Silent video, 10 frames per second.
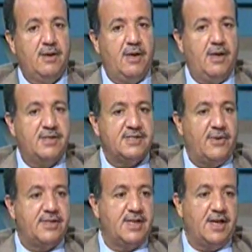آه،
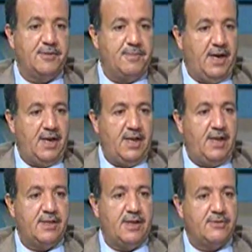سواء اذا كانت
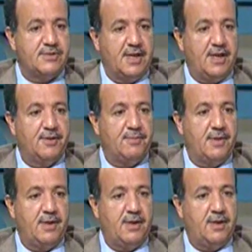محلات او اذا كانت
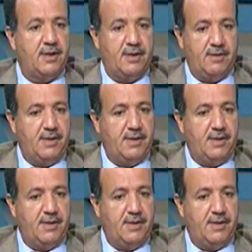آه،